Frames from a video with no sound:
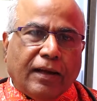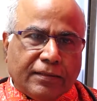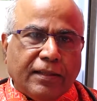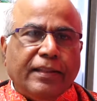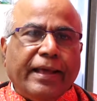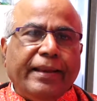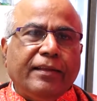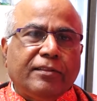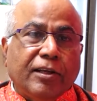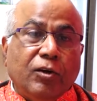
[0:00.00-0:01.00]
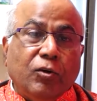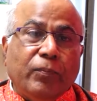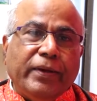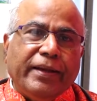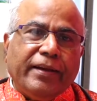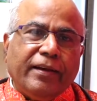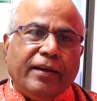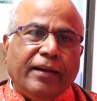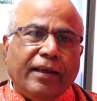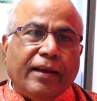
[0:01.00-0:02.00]
అసలు దానికి తెలుగు పేరు
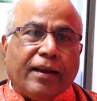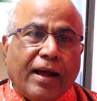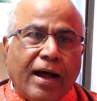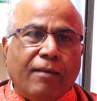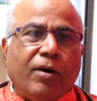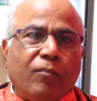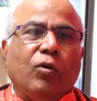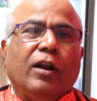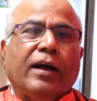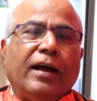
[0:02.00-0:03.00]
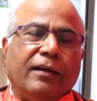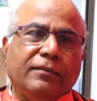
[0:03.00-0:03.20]
ఏంటంటే రామ ములగ